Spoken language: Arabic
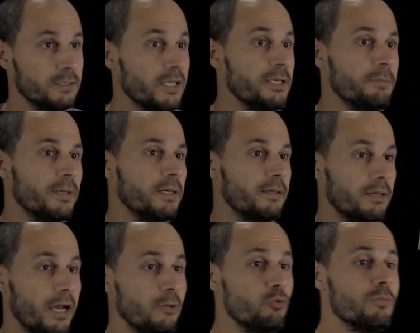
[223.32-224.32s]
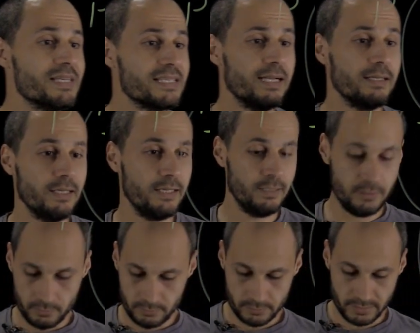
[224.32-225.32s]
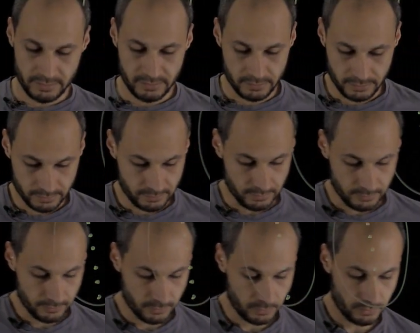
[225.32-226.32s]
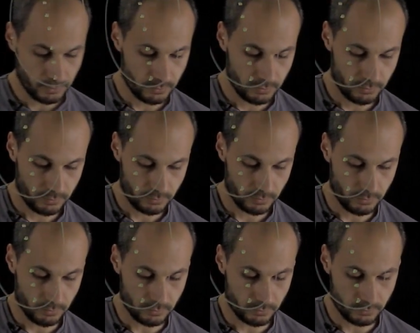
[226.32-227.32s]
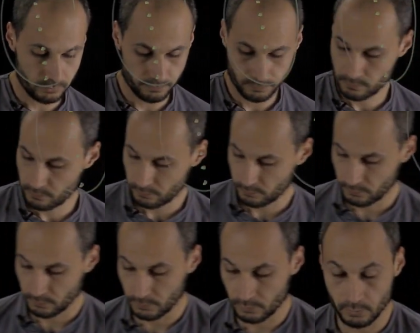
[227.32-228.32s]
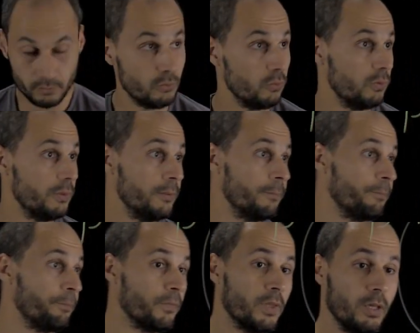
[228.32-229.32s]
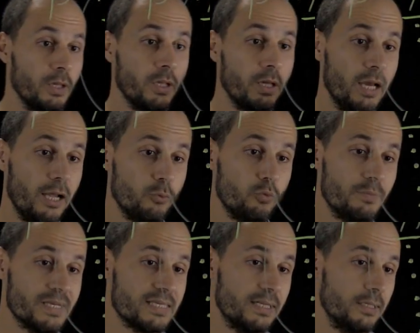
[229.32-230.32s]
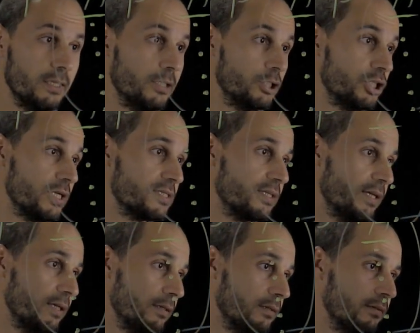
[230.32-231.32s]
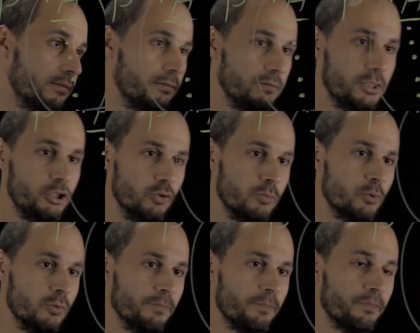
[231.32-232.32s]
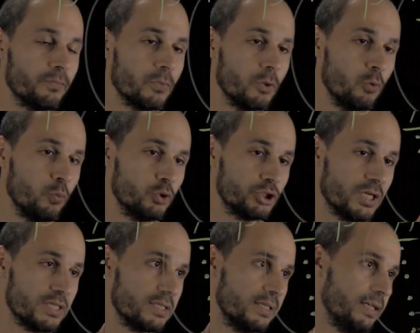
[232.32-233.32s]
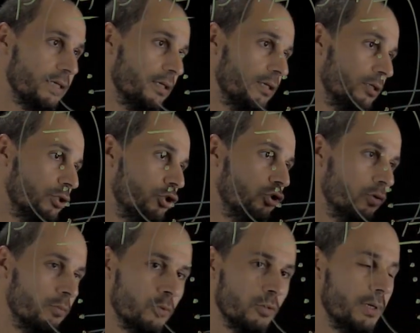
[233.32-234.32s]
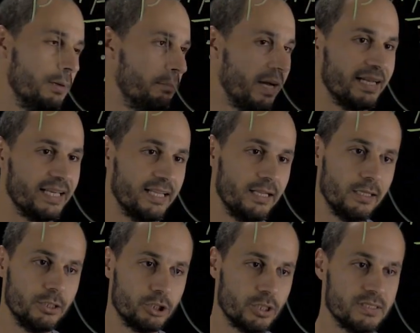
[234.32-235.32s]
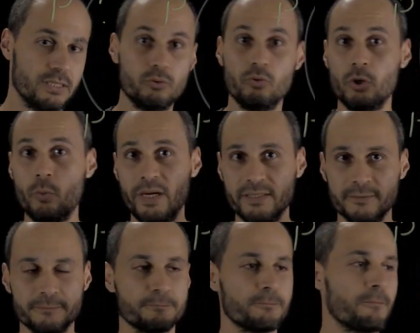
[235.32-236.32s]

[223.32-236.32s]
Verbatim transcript: طيب هنقول مثلا ان خلينا حتى نغير اللون هنقول مثلا ان الشخص ده دي امه والشخص ده دي امه معنى كده ان الشخصين دول اخوات